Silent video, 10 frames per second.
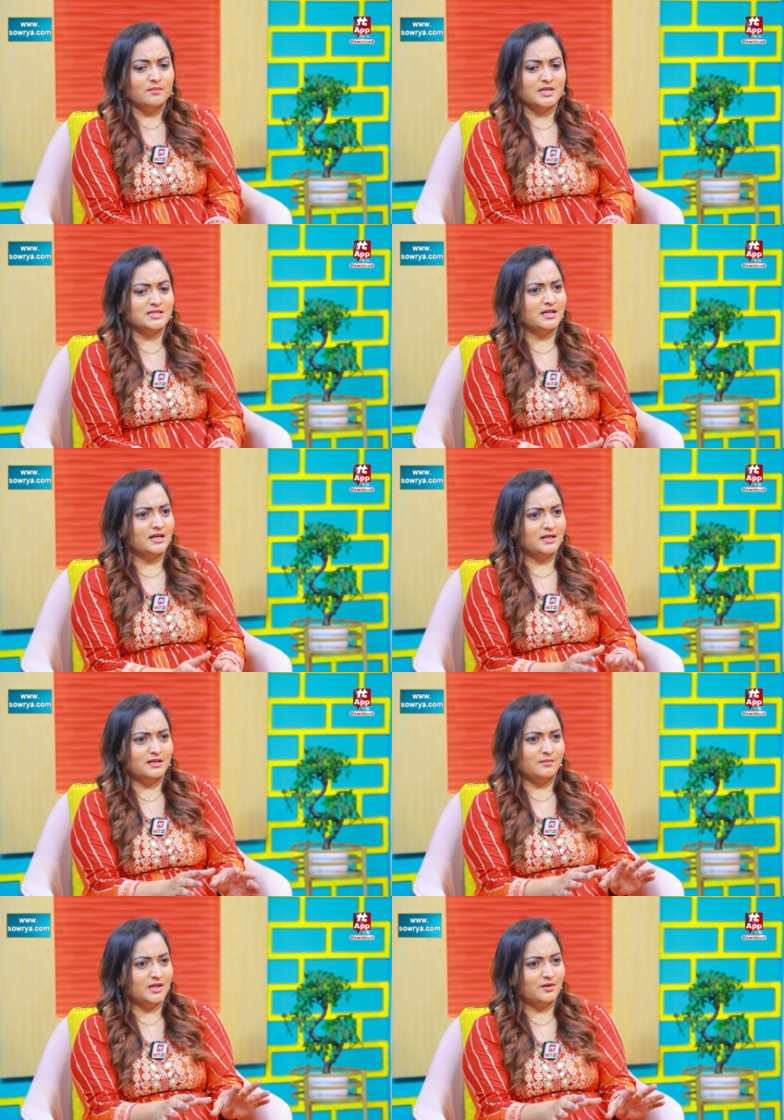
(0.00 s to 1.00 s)
బేసిక్గా
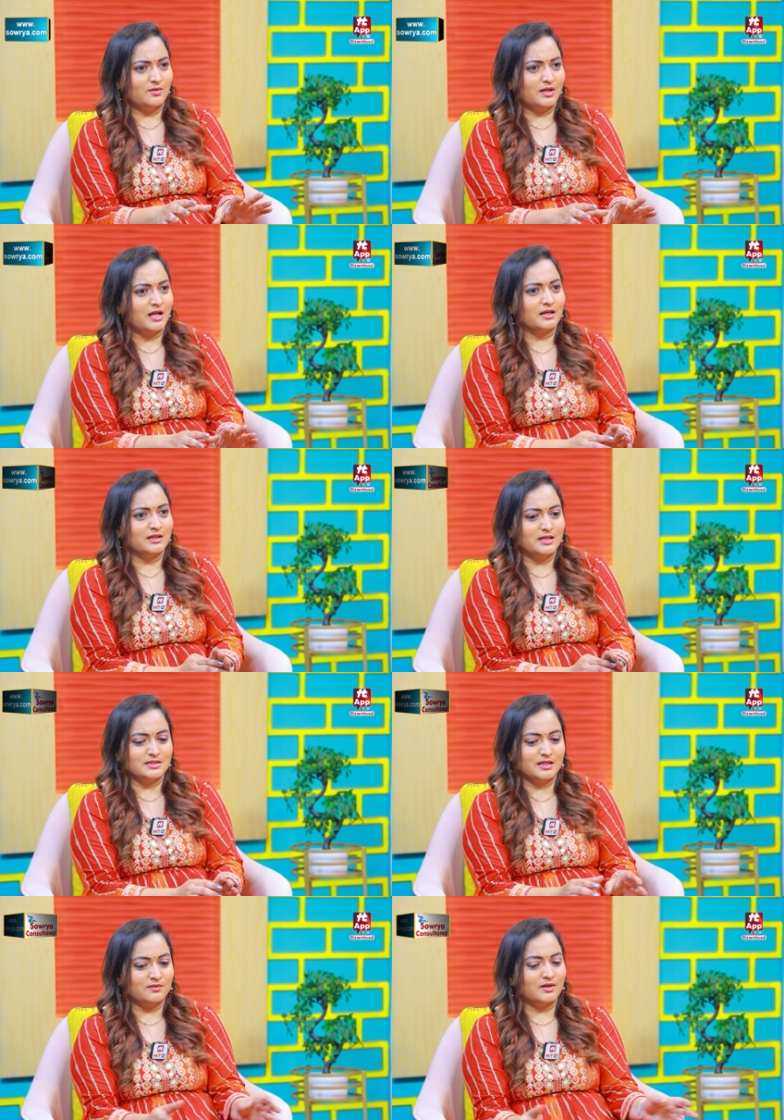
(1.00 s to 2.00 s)
ఏంటంటే మీరు కూడా నాకు
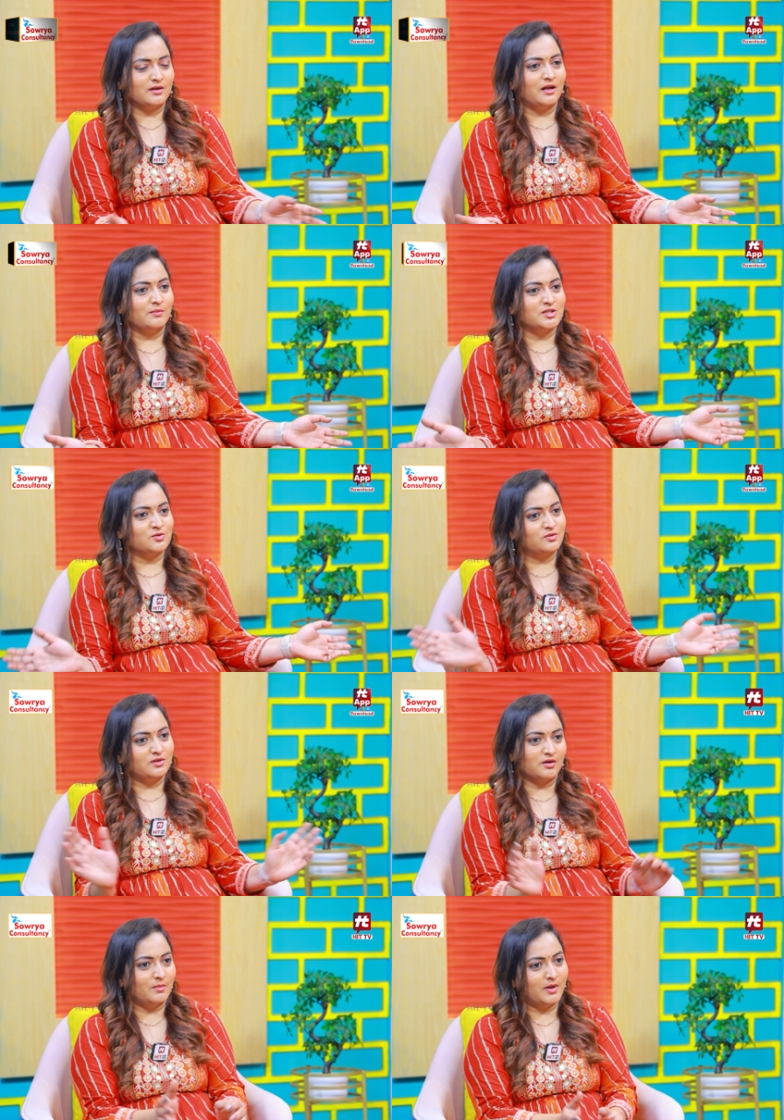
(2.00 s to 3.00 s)
తెలిసినంత వరకు అలా మీ
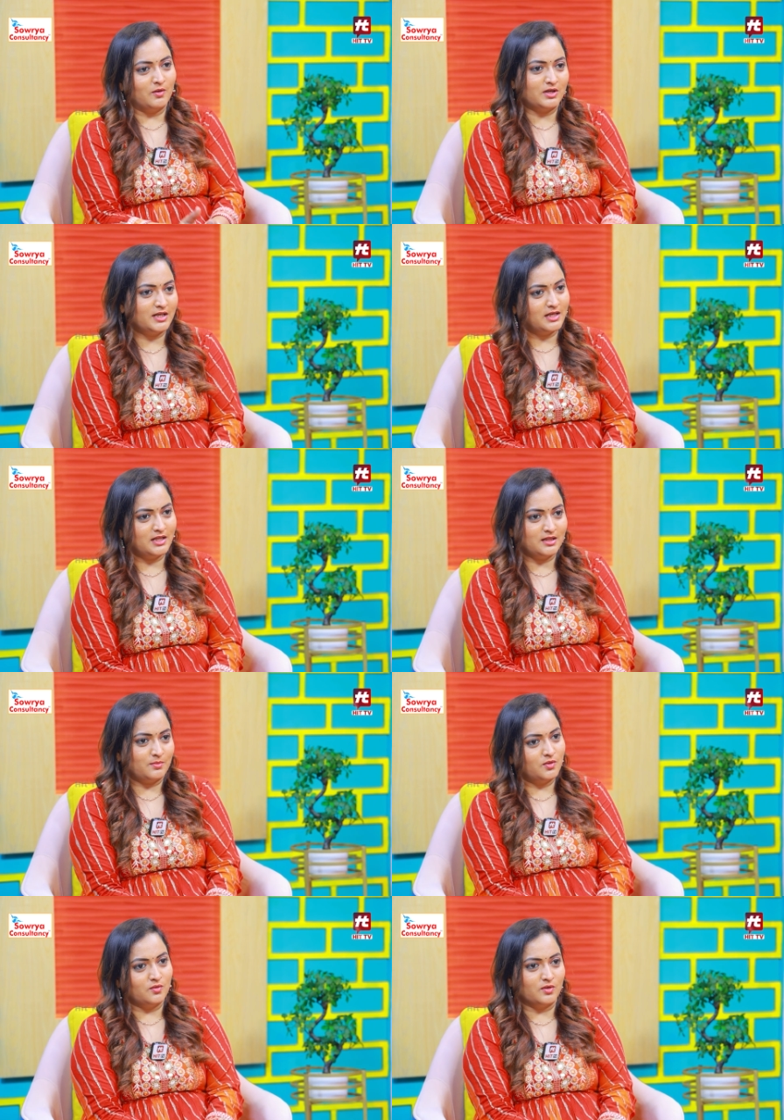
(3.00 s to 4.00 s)
చుట్టూరు ఒక బౌండరీ అనేది
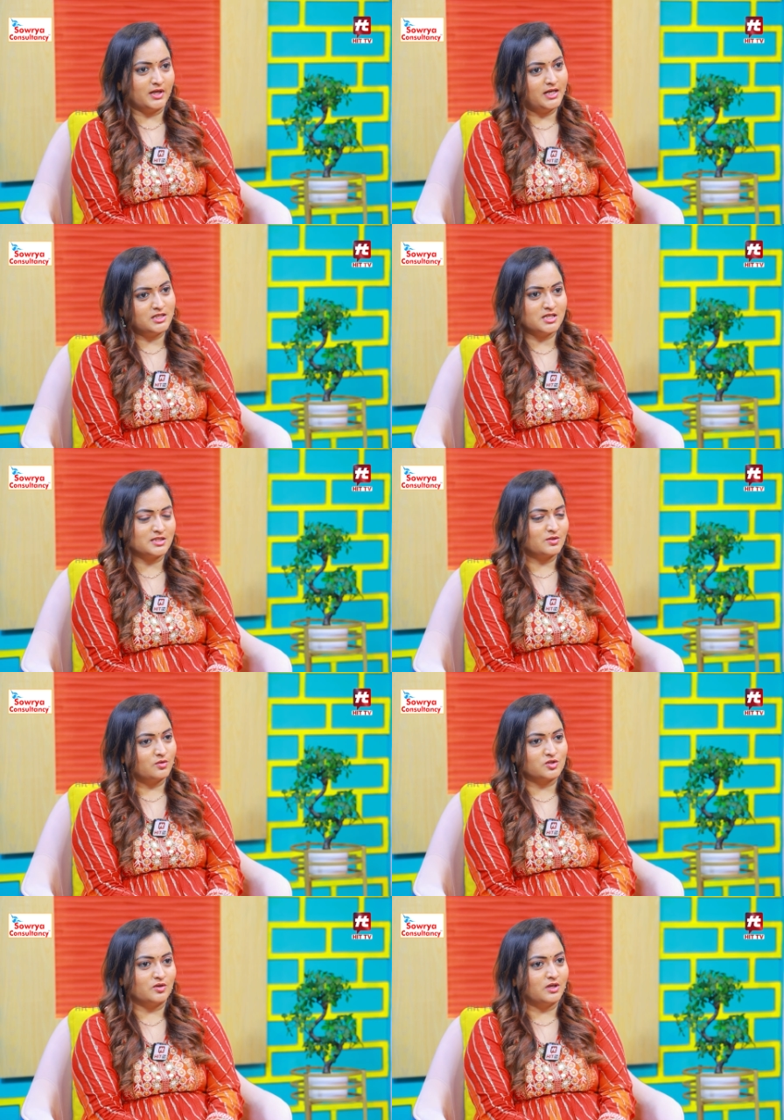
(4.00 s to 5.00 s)
ఎప్పుడు క్రియేట్
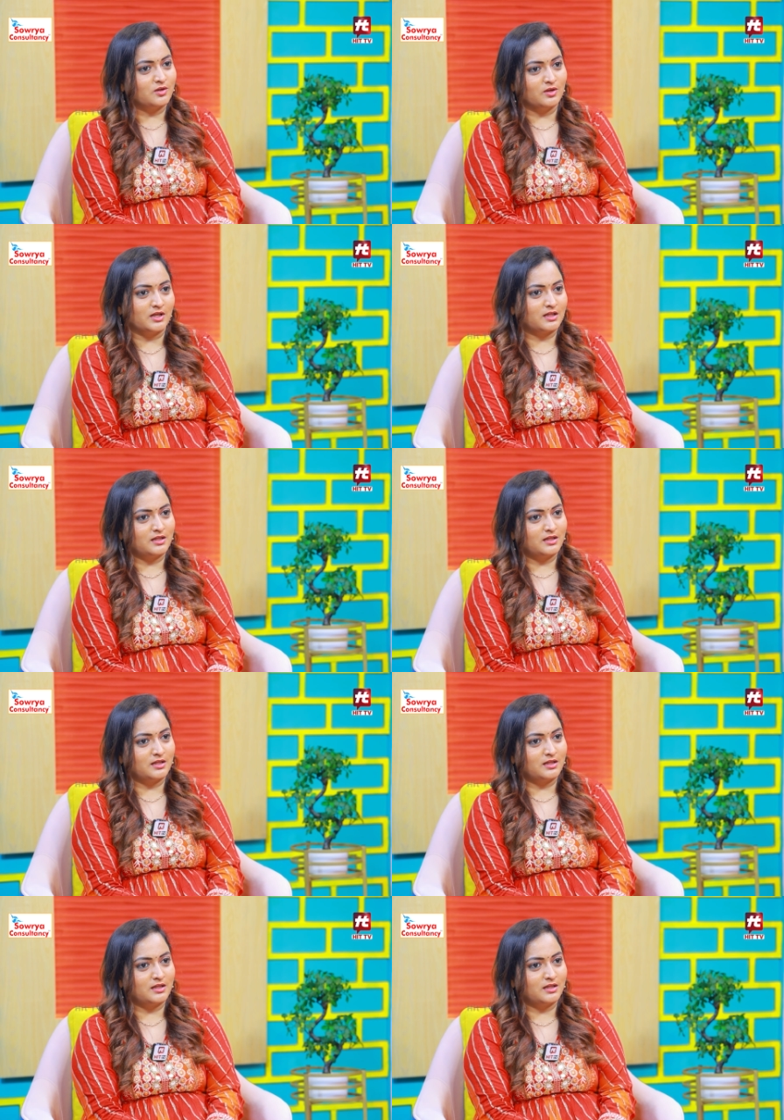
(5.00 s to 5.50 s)
చేసుకొని ఉంచుకున్నట్టున్నారు